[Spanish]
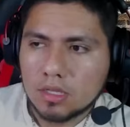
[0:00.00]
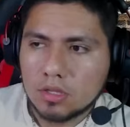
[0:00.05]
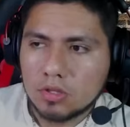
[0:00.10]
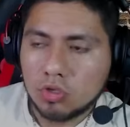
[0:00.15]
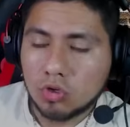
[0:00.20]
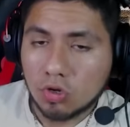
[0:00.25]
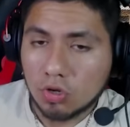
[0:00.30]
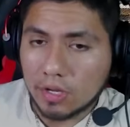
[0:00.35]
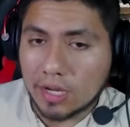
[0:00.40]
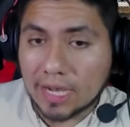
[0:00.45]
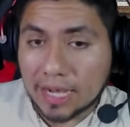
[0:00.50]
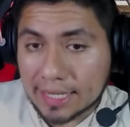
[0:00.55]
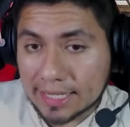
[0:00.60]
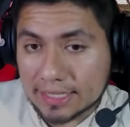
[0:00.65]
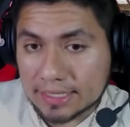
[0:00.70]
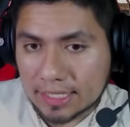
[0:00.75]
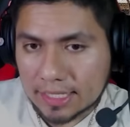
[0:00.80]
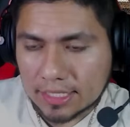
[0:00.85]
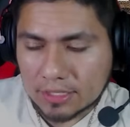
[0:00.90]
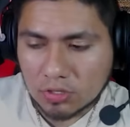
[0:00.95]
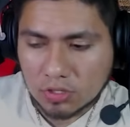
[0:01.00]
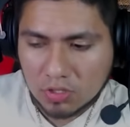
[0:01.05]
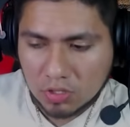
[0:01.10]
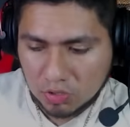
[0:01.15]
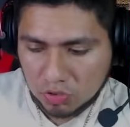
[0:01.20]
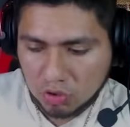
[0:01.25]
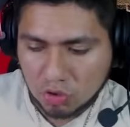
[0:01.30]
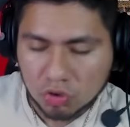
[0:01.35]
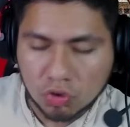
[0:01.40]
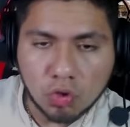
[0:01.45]
Yo creo que Calcaterra,
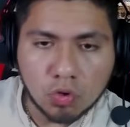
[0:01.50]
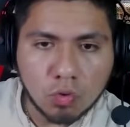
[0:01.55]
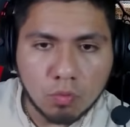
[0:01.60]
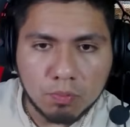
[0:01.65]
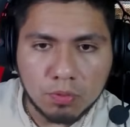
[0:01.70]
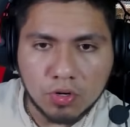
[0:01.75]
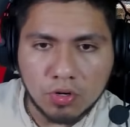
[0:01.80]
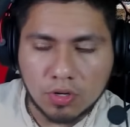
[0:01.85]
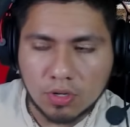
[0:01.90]
dentro de todo, cumplió,